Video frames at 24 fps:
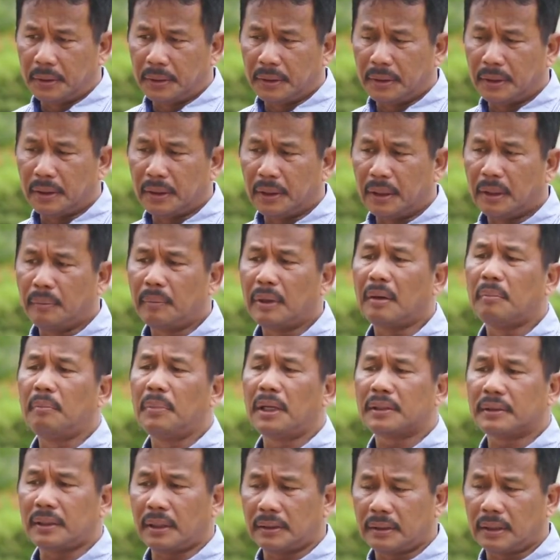
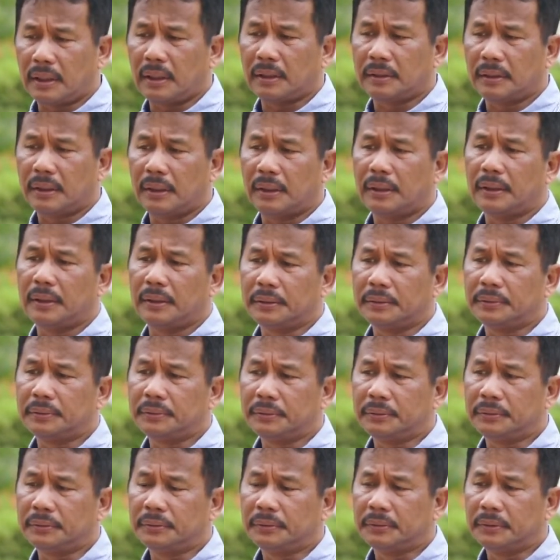2015 tak salah saya. Ya.
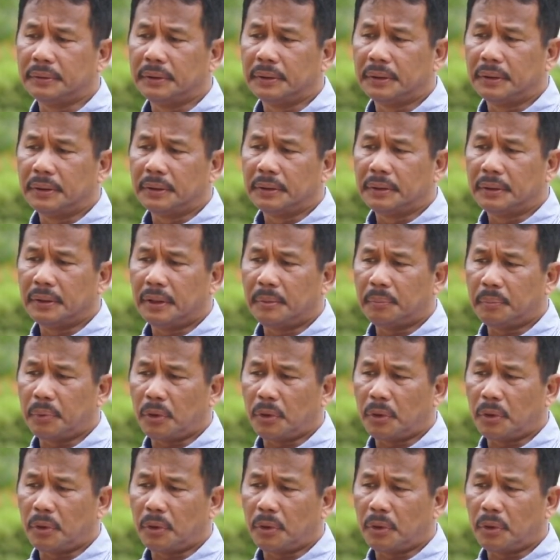Jadi